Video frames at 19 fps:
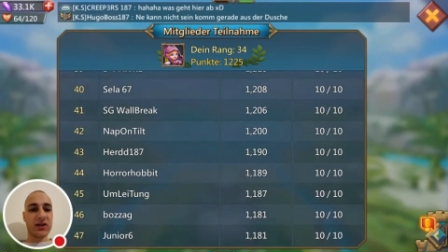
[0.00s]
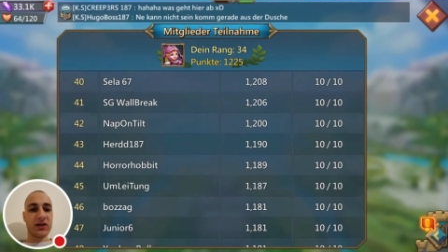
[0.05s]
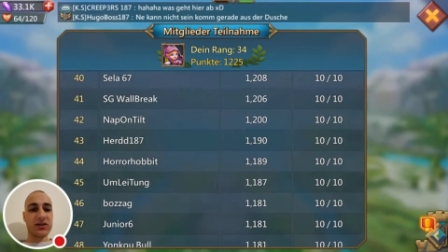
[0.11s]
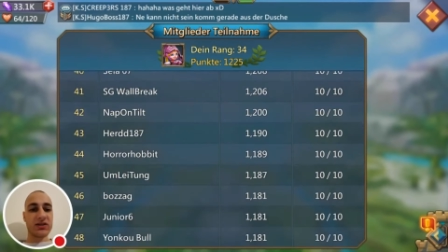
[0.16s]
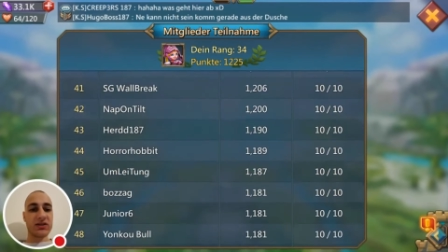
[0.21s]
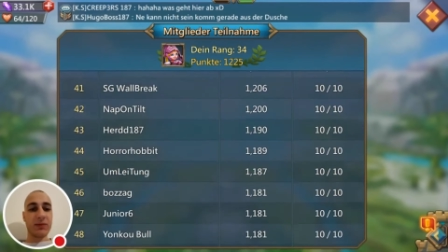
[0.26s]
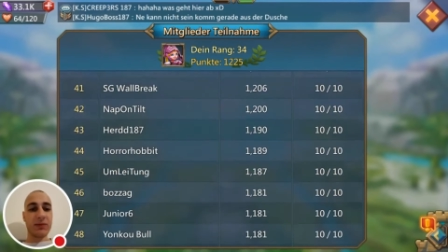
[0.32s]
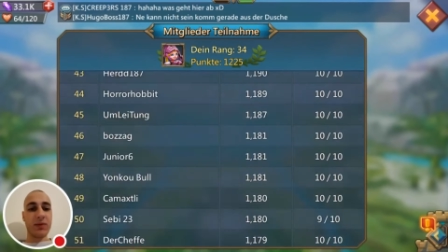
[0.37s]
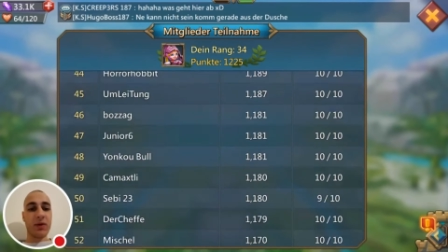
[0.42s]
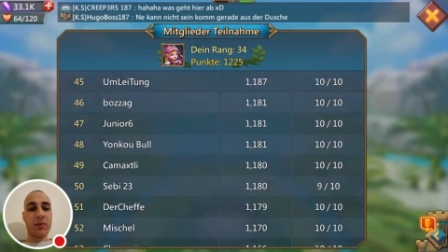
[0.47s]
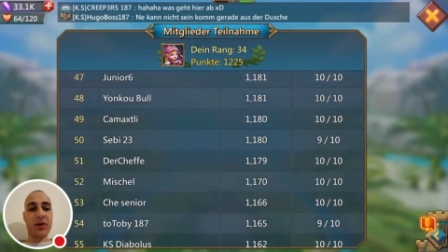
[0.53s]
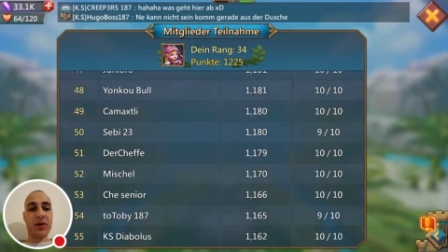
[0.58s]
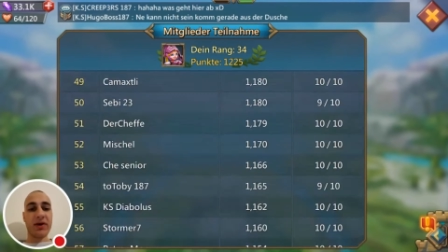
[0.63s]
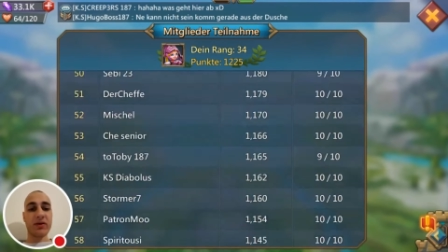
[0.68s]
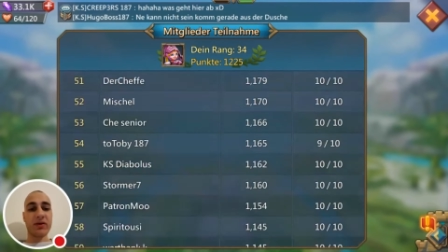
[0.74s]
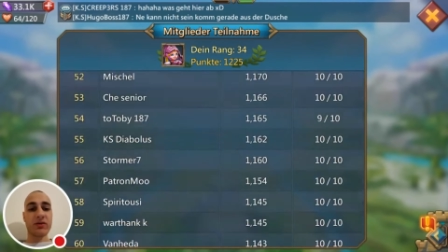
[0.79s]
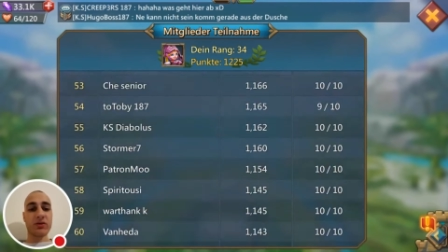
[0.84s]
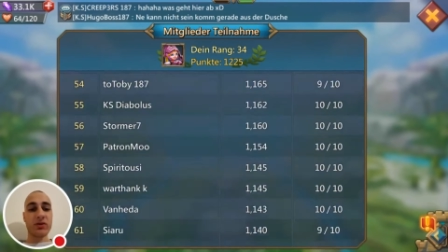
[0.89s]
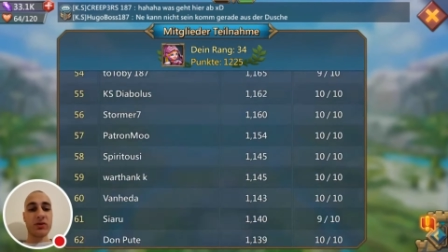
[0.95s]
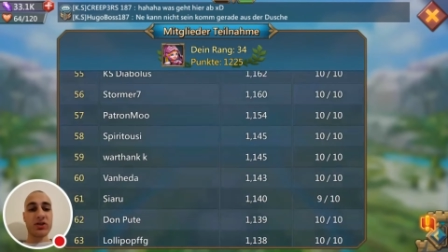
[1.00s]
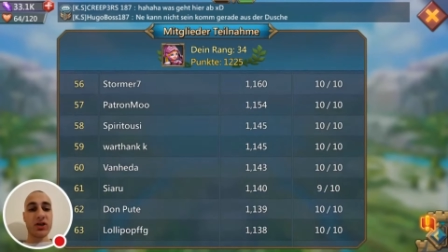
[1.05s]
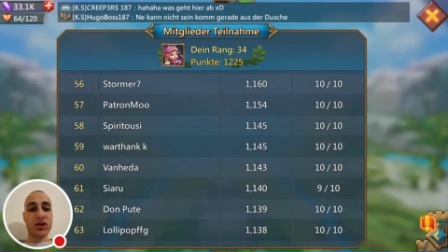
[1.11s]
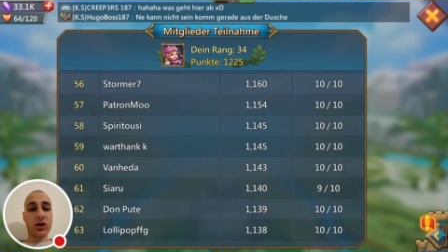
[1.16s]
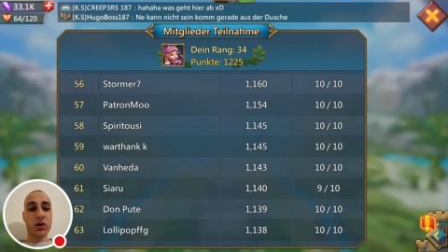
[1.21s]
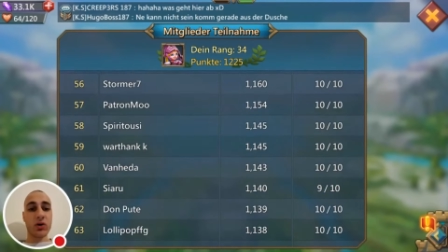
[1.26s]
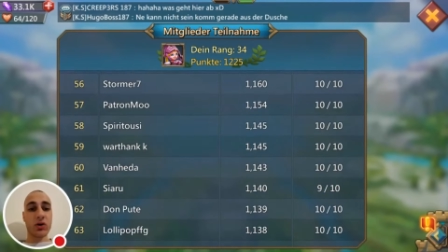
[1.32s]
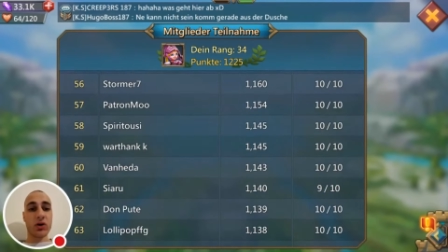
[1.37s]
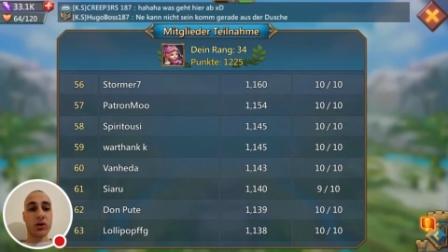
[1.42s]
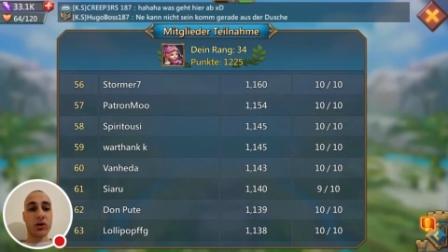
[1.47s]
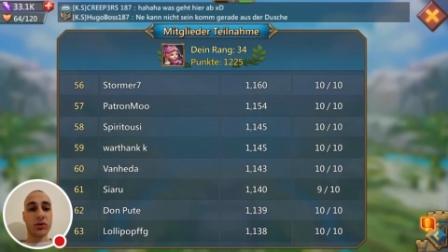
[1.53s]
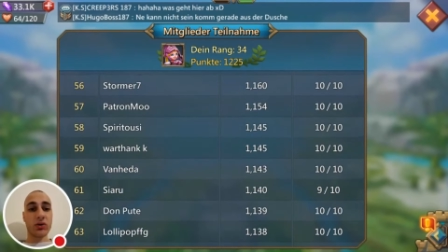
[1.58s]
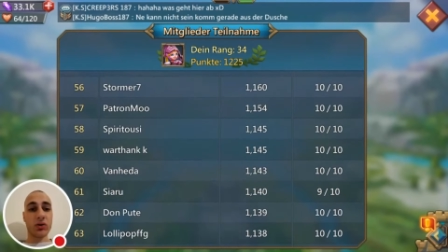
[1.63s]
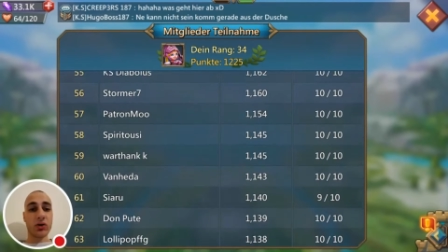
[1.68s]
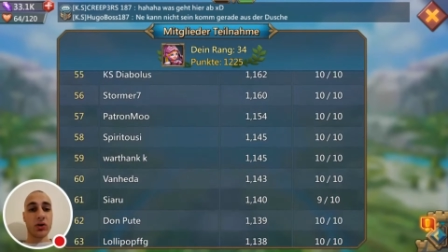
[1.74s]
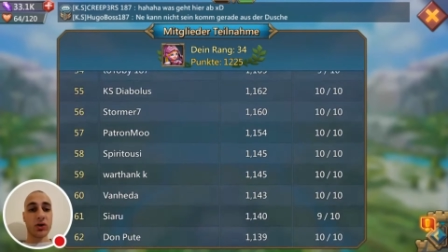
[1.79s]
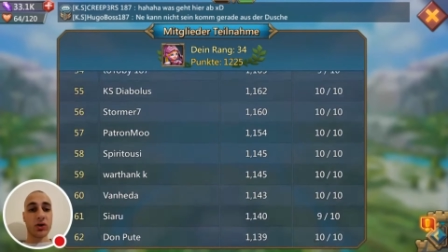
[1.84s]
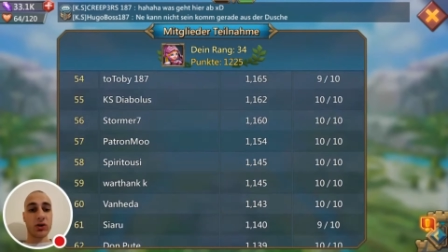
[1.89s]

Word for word: Ich habe aber ja natürlich auch noch